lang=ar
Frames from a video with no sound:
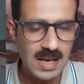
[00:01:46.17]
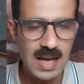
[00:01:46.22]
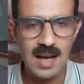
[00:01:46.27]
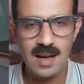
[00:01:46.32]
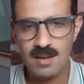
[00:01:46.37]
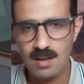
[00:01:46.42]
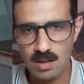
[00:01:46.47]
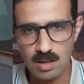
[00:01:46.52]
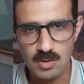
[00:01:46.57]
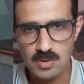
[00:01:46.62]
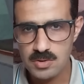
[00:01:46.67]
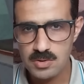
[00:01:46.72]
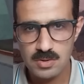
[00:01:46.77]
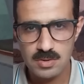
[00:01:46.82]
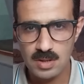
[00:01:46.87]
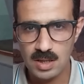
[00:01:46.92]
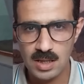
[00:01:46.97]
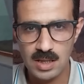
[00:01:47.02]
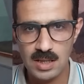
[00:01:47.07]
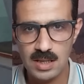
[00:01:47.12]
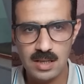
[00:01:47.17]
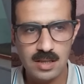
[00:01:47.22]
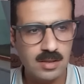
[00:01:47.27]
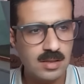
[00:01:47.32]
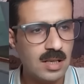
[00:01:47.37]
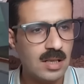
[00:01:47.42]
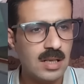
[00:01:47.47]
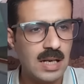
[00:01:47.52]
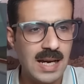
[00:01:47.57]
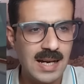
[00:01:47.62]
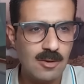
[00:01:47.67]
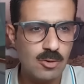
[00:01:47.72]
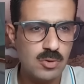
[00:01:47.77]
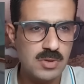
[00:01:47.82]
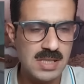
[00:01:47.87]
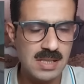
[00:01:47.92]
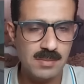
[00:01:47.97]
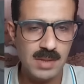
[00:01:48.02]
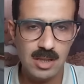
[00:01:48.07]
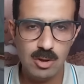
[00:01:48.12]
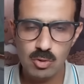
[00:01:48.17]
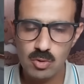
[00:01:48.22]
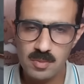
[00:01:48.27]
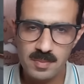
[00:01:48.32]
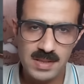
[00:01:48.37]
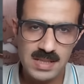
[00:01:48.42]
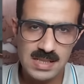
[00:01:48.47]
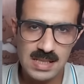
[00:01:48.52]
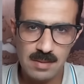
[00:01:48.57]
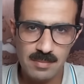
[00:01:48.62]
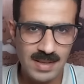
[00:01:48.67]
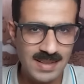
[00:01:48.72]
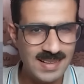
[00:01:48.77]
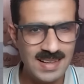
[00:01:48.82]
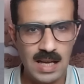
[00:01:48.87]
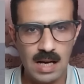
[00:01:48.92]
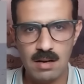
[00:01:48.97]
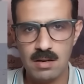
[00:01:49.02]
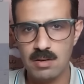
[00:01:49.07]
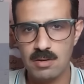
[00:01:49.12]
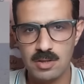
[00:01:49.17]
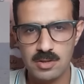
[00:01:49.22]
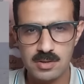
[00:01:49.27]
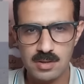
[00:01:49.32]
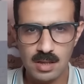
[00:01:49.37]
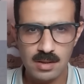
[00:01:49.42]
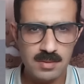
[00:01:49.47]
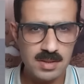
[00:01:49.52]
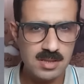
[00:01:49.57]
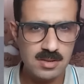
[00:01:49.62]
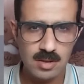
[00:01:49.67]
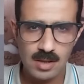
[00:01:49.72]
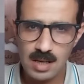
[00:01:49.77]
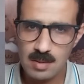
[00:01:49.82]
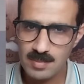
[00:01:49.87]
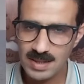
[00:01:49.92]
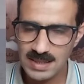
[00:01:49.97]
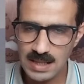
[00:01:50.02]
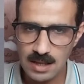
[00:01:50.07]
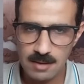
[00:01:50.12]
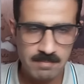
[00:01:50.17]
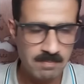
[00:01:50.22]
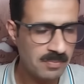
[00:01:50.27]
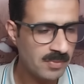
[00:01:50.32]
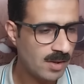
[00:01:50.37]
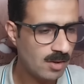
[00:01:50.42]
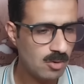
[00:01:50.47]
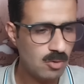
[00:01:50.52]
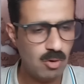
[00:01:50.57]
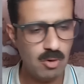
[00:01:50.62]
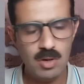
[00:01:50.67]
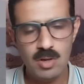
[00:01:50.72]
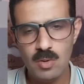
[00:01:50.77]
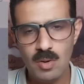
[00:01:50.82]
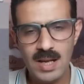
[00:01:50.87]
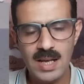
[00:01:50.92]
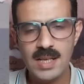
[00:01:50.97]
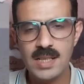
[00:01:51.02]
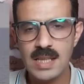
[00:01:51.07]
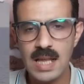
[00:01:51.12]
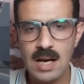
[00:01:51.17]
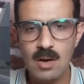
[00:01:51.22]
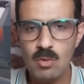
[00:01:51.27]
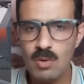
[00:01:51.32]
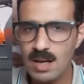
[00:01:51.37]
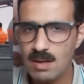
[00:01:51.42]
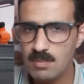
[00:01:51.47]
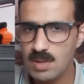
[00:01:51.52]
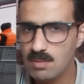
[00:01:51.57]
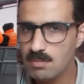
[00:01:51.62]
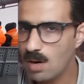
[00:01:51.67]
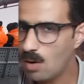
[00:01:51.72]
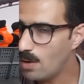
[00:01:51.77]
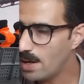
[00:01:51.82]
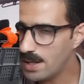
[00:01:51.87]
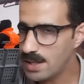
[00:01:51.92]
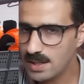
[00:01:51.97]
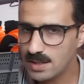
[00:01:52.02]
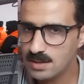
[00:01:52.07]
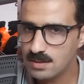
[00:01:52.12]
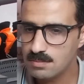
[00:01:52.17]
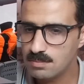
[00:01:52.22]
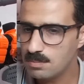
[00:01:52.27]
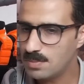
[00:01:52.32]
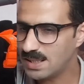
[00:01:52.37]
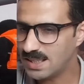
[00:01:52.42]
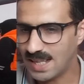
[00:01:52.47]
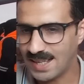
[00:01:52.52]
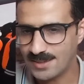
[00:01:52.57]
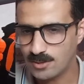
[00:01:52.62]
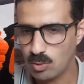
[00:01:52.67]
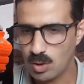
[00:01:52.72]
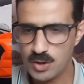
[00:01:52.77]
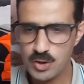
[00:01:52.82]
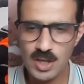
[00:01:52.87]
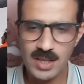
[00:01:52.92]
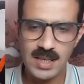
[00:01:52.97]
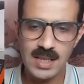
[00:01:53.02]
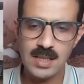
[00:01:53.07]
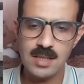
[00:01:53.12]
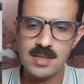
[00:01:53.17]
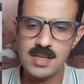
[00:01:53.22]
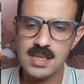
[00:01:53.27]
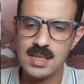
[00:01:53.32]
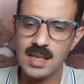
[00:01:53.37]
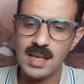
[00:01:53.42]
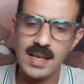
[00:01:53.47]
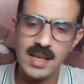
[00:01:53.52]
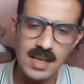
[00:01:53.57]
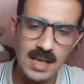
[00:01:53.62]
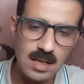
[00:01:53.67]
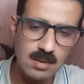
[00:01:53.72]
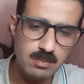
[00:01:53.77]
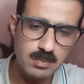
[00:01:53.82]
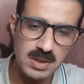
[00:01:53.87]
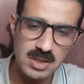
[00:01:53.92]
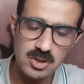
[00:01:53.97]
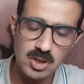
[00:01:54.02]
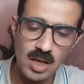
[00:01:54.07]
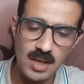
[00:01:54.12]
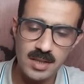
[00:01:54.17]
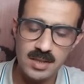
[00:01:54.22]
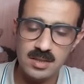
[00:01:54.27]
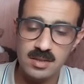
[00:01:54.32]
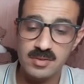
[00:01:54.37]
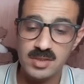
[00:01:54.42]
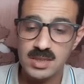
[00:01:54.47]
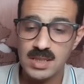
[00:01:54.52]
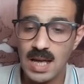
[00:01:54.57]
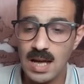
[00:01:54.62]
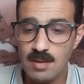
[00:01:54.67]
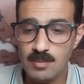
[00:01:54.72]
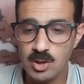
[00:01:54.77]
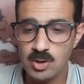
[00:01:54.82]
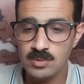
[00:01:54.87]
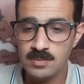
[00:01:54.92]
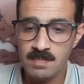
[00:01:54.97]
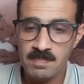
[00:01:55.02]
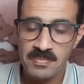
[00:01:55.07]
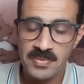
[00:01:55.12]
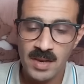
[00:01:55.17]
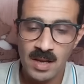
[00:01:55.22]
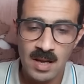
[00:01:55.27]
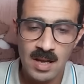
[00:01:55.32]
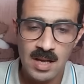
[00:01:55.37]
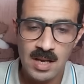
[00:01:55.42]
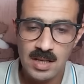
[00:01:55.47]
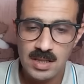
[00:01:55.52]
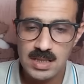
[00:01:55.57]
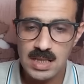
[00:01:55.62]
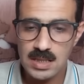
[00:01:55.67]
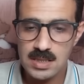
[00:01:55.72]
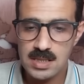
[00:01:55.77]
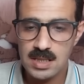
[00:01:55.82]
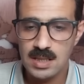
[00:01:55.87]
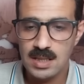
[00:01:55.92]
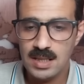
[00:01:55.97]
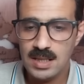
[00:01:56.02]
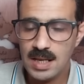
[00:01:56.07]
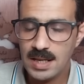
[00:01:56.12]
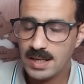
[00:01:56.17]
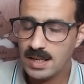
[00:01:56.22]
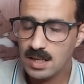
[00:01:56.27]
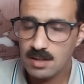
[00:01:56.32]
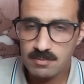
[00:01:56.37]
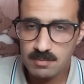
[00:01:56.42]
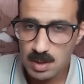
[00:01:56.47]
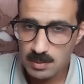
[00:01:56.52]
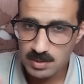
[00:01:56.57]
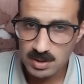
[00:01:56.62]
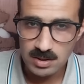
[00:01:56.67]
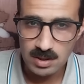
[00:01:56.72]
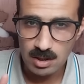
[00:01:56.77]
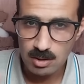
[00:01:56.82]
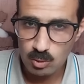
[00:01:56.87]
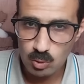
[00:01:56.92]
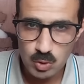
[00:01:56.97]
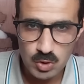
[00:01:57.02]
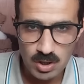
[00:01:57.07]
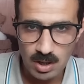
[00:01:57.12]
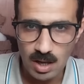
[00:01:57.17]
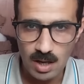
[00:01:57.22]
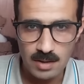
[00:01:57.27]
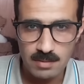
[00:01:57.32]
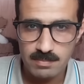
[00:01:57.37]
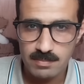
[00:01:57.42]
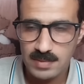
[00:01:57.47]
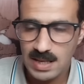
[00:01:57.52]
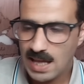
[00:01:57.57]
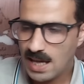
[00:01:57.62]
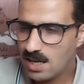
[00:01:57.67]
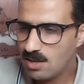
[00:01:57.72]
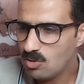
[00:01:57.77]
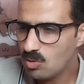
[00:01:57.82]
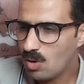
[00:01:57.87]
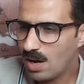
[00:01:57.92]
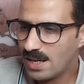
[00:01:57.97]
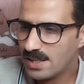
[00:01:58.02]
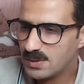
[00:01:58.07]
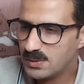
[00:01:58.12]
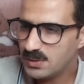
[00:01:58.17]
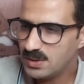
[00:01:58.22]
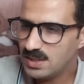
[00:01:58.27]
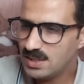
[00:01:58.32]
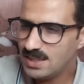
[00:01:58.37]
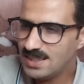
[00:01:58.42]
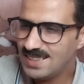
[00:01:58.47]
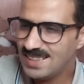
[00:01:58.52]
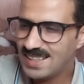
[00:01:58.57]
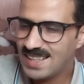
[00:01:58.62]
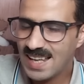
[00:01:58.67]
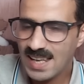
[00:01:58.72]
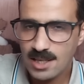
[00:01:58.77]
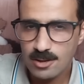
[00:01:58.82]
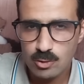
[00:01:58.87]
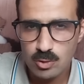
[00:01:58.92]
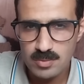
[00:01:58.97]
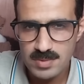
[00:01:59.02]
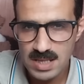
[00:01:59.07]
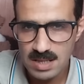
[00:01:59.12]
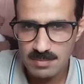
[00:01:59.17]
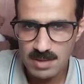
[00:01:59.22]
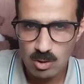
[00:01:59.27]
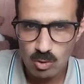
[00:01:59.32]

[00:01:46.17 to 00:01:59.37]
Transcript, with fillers: لا خلاص اللي, انا كنت سامح لكم بيه زمان لا خلاص طالما الصراع بدا كل واحد اولى بالموارد بتاعته عشان كده وزير الخارجيه البريطاني ديفيد كاميرون يصل الى كييف ما بيتراجعوش الغرب لانه عارفين ان نهايتهم زي ما